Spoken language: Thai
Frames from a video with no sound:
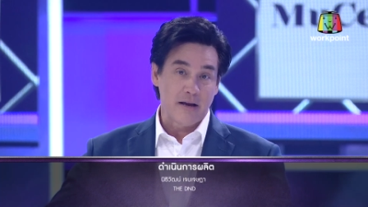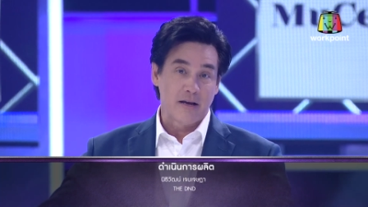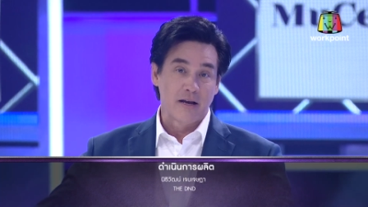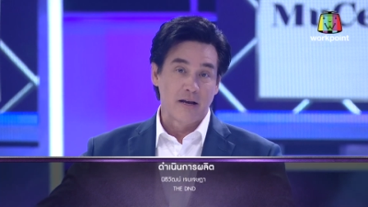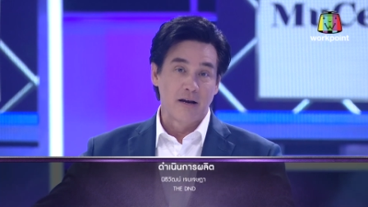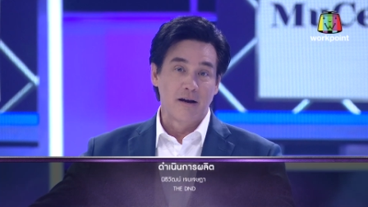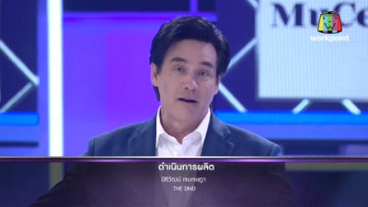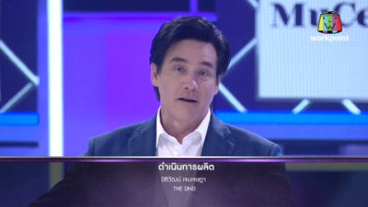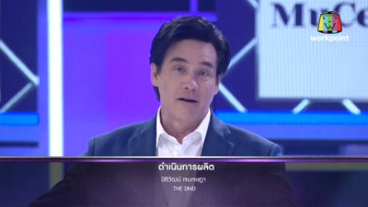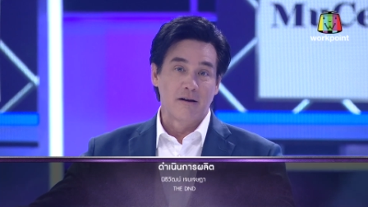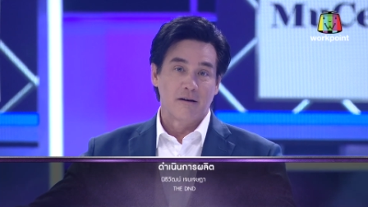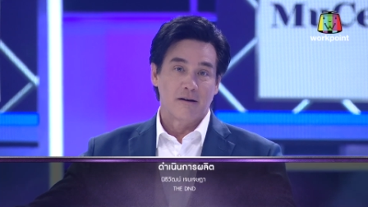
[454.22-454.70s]
นี่
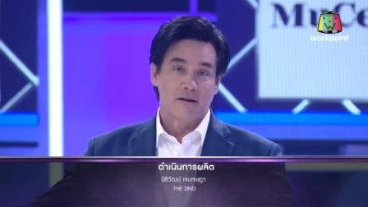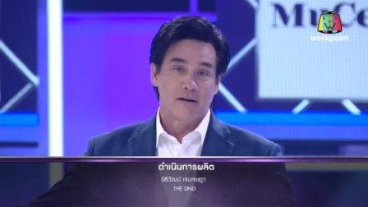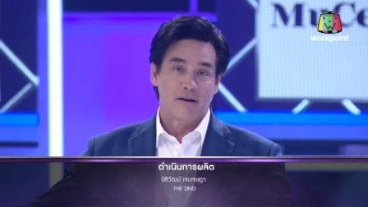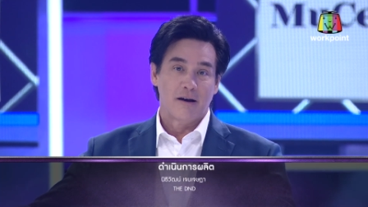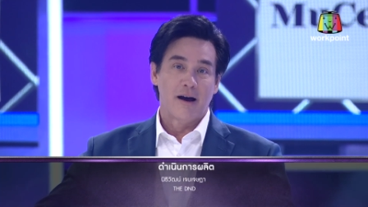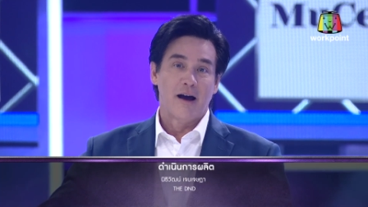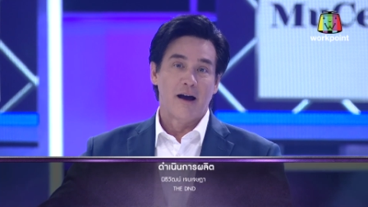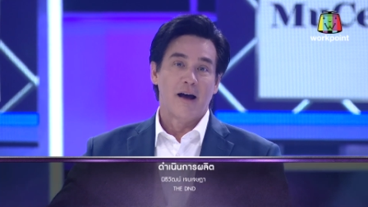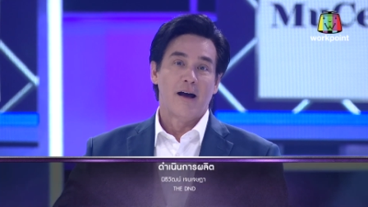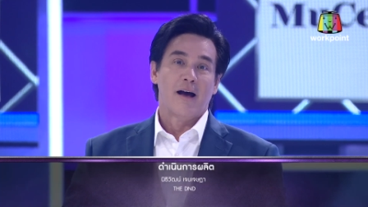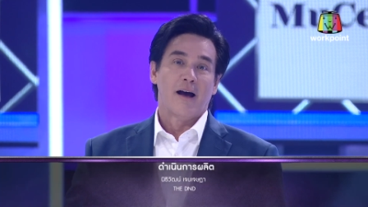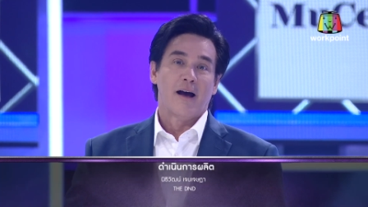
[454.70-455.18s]
คือ
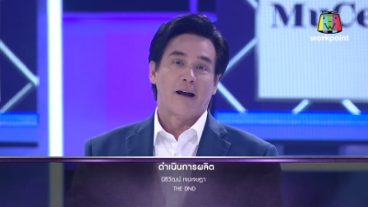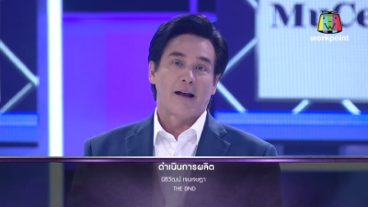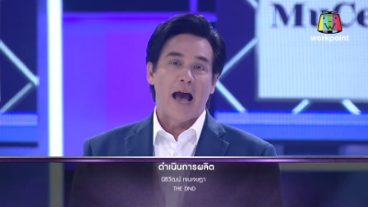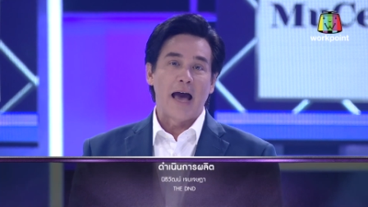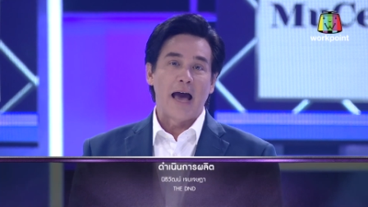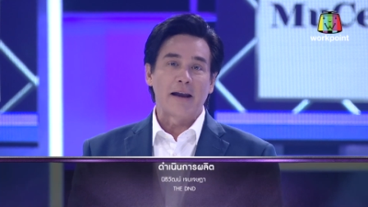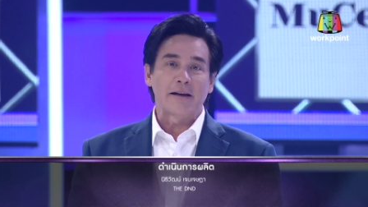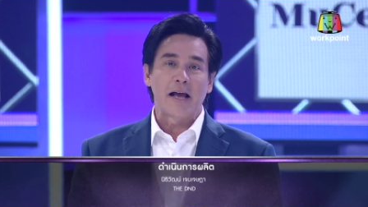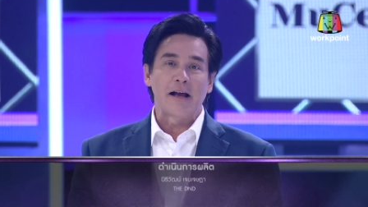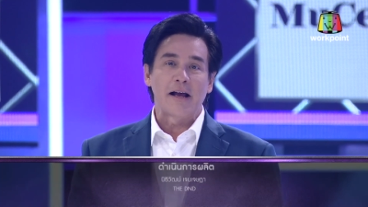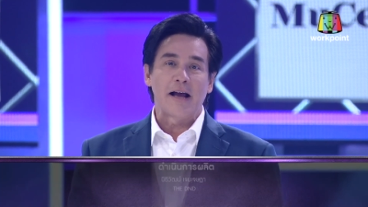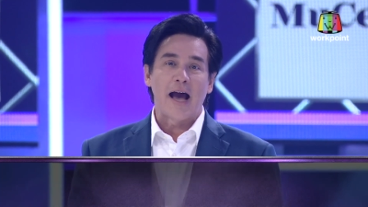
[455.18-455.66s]

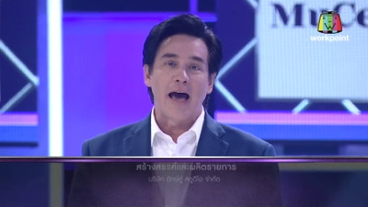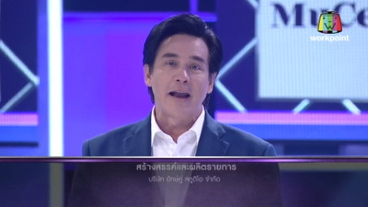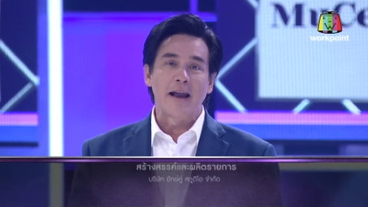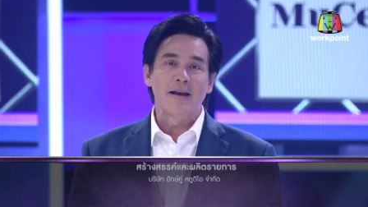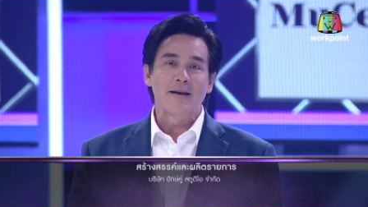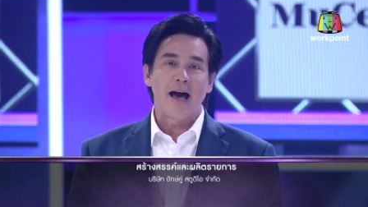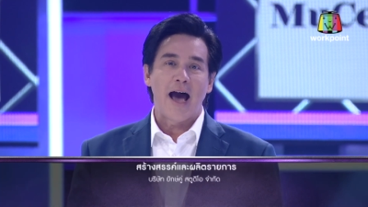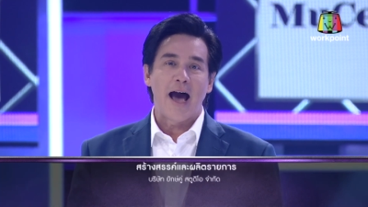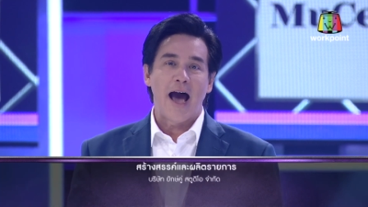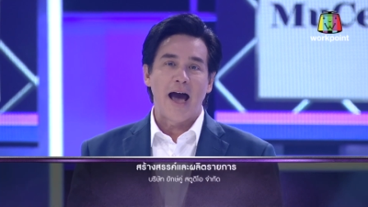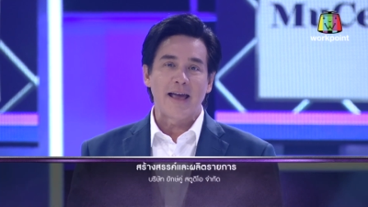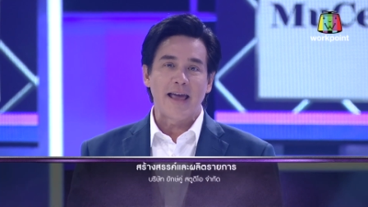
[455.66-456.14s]
การแข่ง
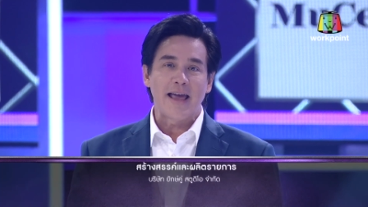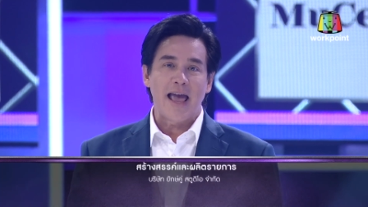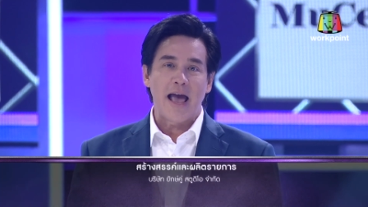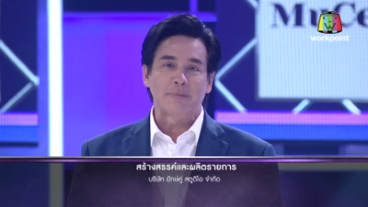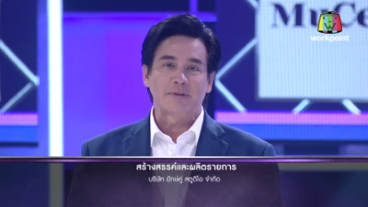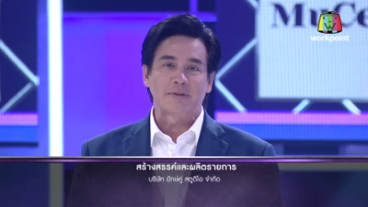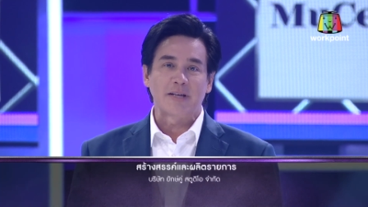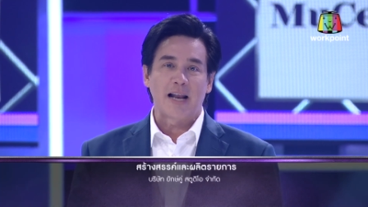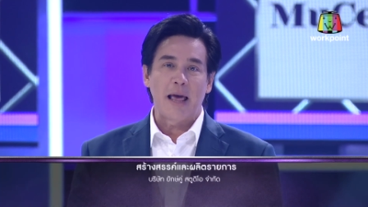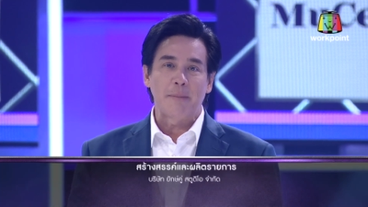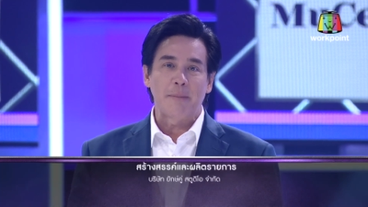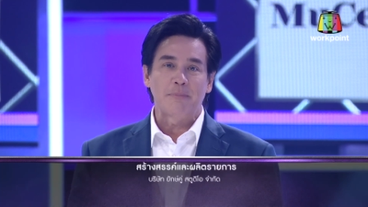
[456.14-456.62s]
ขัน I
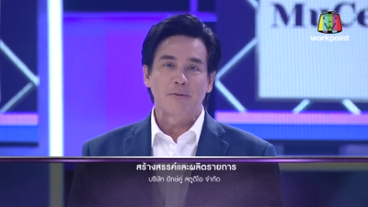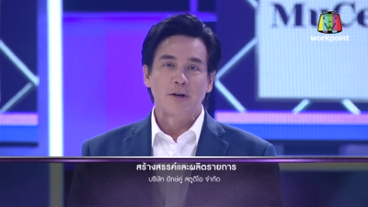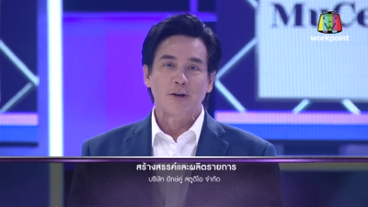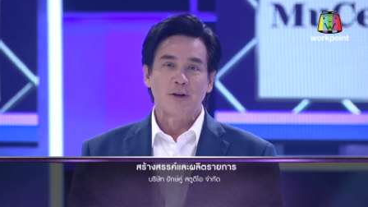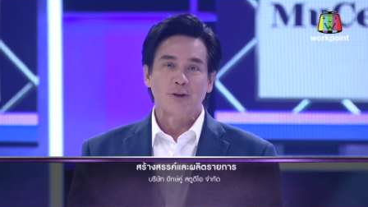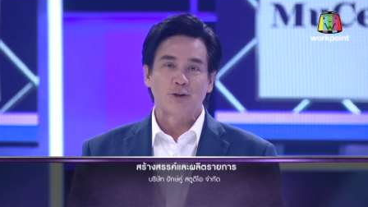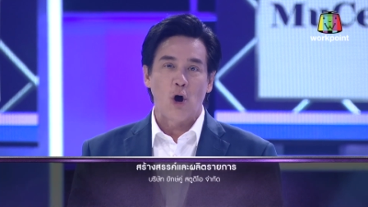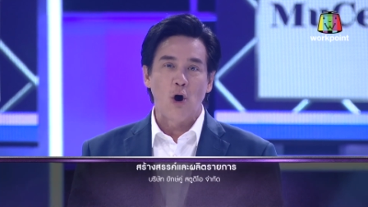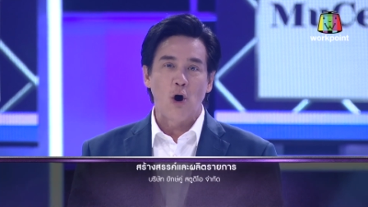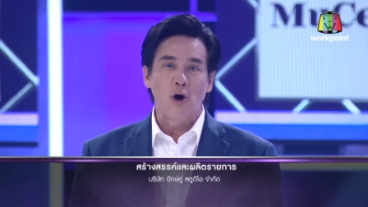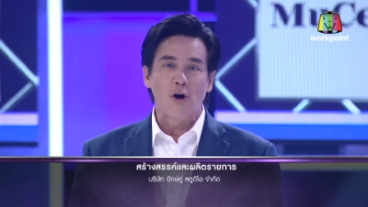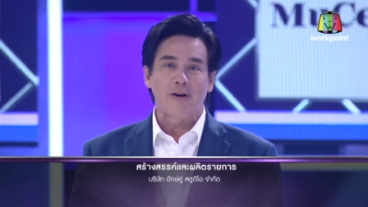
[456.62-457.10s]
am Celeb
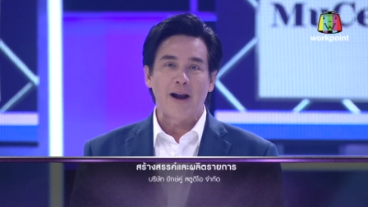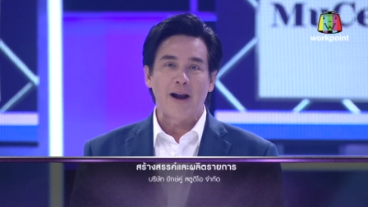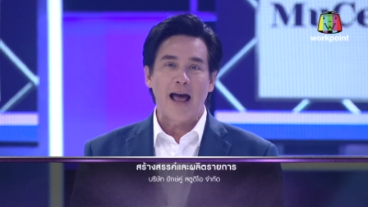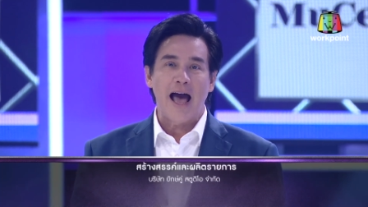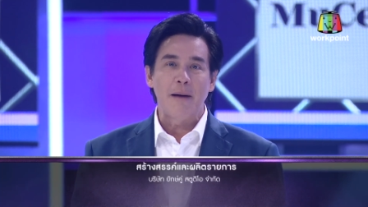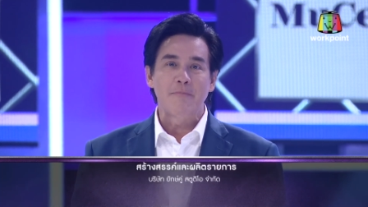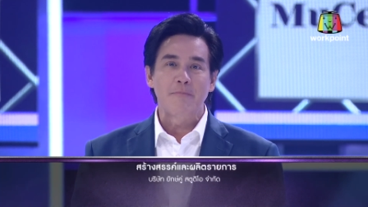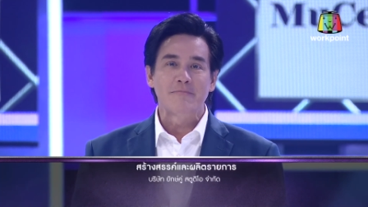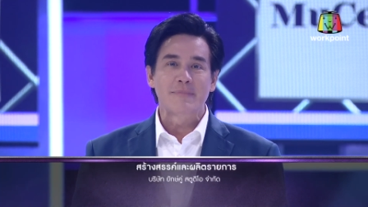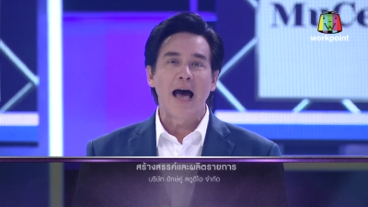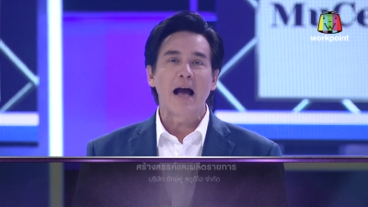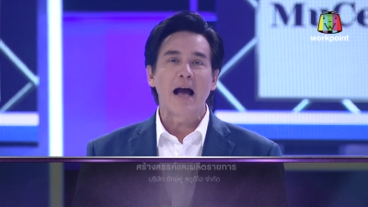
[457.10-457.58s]
สงค
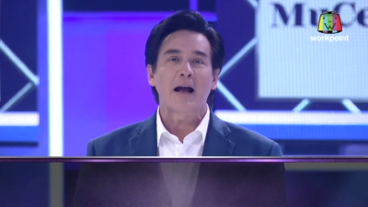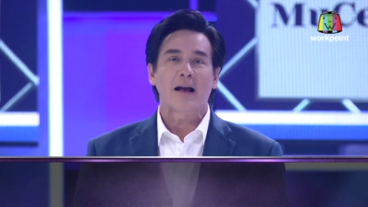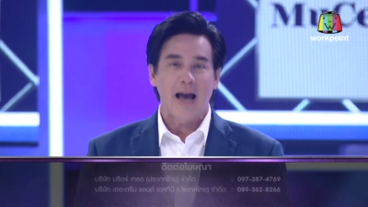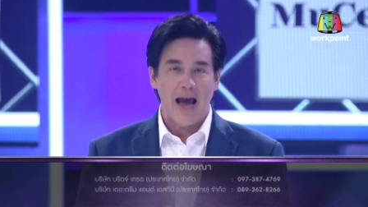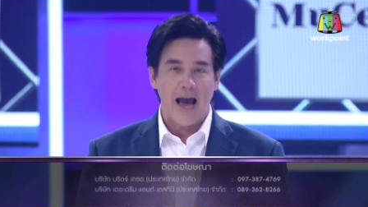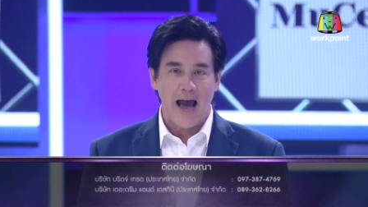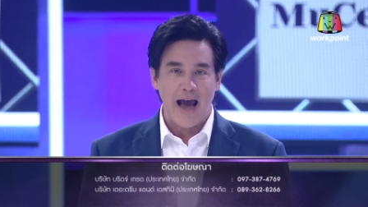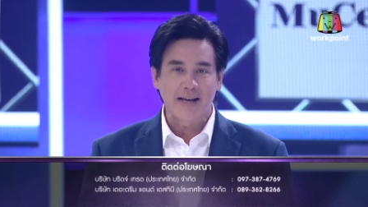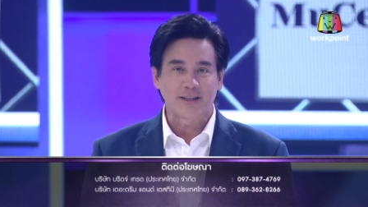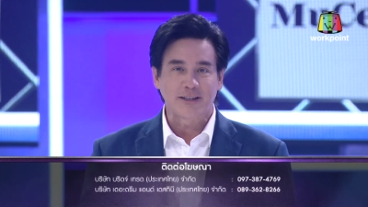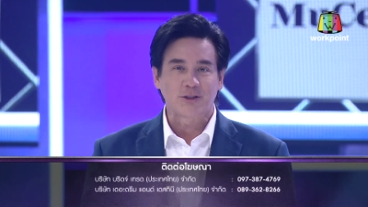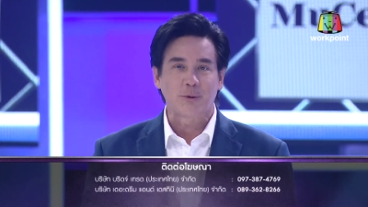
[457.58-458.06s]
รามนัก
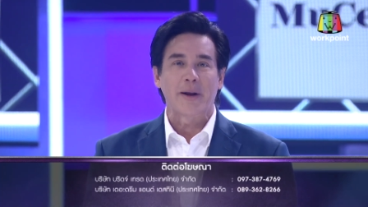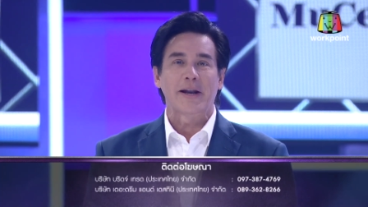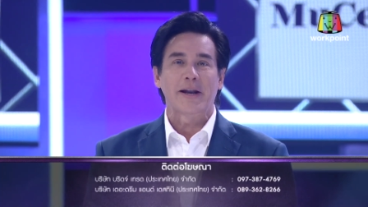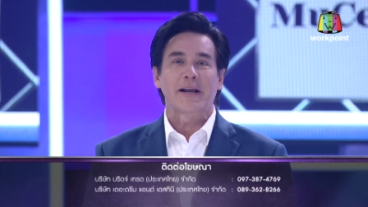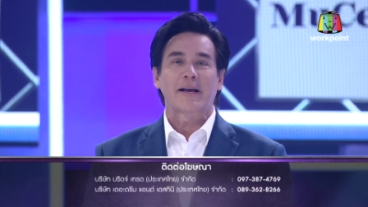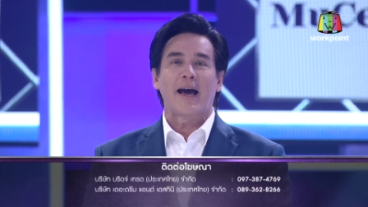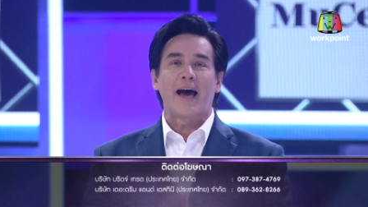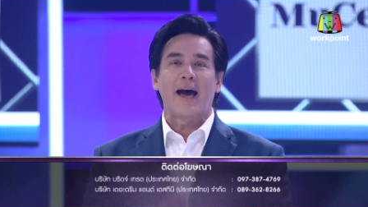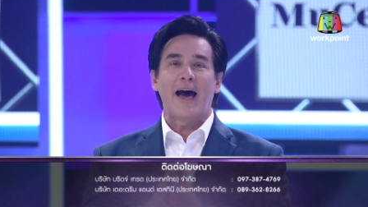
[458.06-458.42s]
ขาย สวัสดี